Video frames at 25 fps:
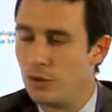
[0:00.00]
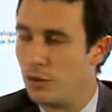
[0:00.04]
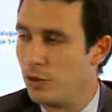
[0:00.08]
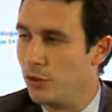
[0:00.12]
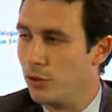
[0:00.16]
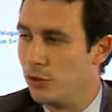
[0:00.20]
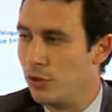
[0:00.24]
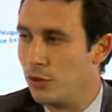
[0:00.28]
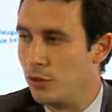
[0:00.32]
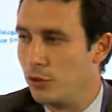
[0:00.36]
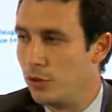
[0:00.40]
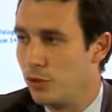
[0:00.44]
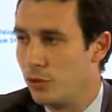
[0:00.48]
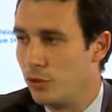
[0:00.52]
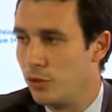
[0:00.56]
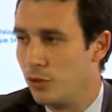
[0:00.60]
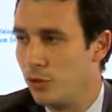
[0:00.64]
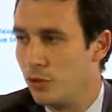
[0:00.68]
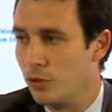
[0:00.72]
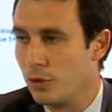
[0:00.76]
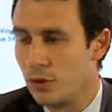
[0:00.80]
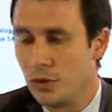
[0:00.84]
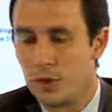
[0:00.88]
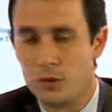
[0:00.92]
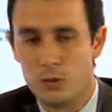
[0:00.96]

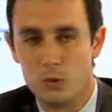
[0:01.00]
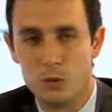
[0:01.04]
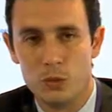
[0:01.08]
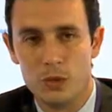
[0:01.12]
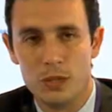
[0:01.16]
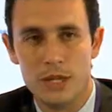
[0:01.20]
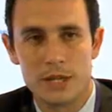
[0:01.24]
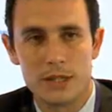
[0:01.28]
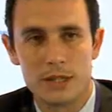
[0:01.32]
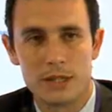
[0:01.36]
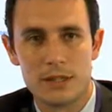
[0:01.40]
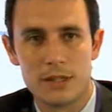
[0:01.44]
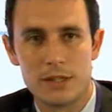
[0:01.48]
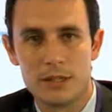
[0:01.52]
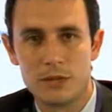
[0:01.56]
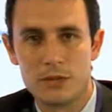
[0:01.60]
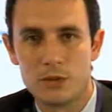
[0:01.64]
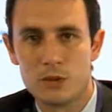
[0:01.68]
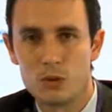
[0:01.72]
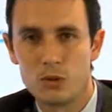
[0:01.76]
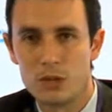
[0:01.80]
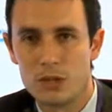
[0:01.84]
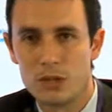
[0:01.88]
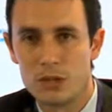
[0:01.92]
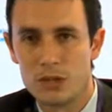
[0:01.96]
euh, où il y a des
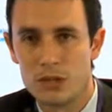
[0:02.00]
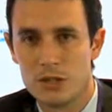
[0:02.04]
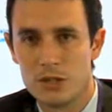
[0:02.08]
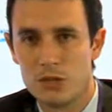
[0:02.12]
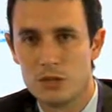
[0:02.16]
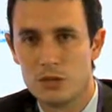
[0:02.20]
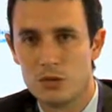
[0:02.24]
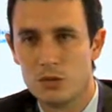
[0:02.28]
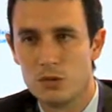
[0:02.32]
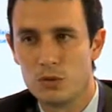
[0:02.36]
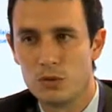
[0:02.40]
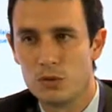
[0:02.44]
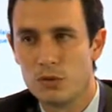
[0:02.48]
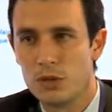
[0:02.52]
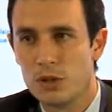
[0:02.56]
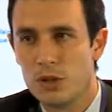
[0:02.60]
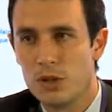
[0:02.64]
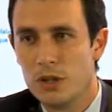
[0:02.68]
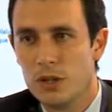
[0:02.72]
difficultés de gestion